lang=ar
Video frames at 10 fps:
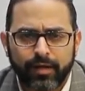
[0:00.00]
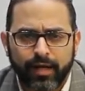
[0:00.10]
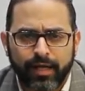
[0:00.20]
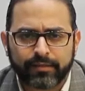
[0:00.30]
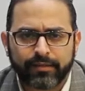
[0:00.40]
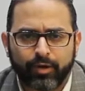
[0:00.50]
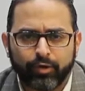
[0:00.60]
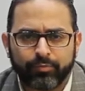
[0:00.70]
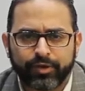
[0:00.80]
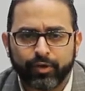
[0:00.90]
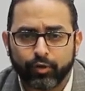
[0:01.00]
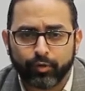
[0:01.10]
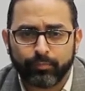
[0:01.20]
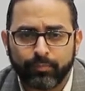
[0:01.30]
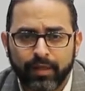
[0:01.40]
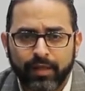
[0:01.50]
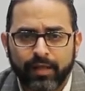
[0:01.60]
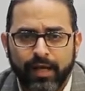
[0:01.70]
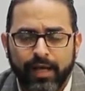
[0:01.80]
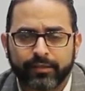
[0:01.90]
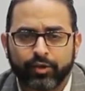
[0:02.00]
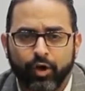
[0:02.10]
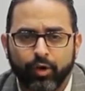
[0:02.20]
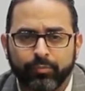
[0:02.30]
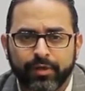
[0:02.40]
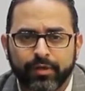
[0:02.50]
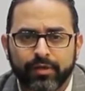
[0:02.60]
عند عمر يوم عند عمر